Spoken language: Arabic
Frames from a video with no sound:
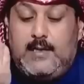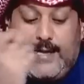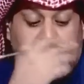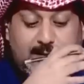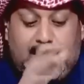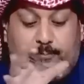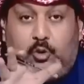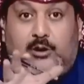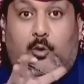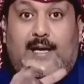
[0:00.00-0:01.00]
لا تتركها
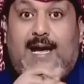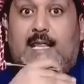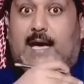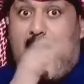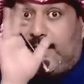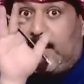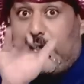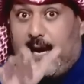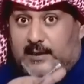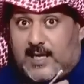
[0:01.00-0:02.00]
بدون توقيع إذا كانت
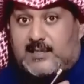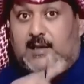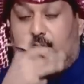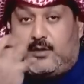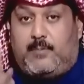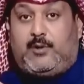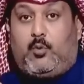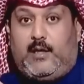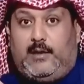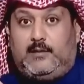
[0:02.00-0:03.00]
القرارات أصلا تصدر
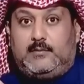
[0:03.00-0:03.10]
بتوقيع